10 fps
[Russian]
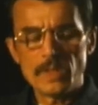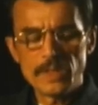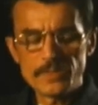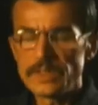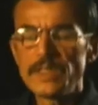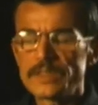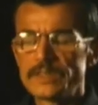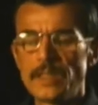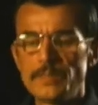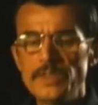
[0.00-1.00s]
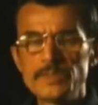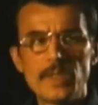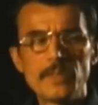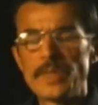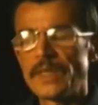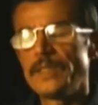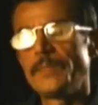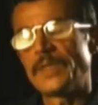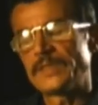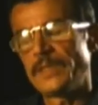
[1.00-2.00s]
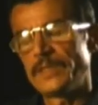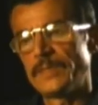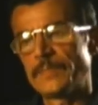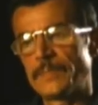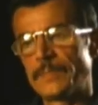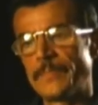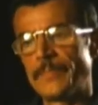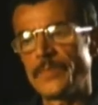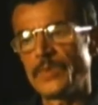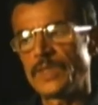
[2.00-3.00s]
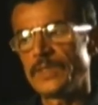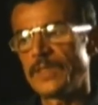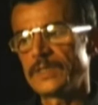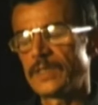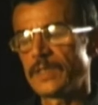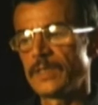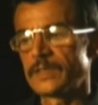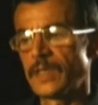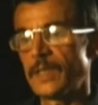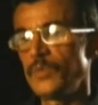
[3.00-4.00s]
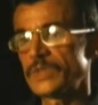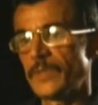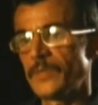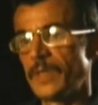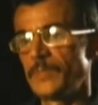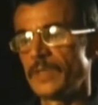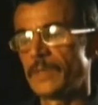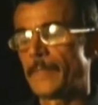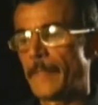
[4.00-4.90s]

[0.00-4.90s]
я всегда ждал письма, они приходили по средам. И вот однажды открылась кормушка в камере,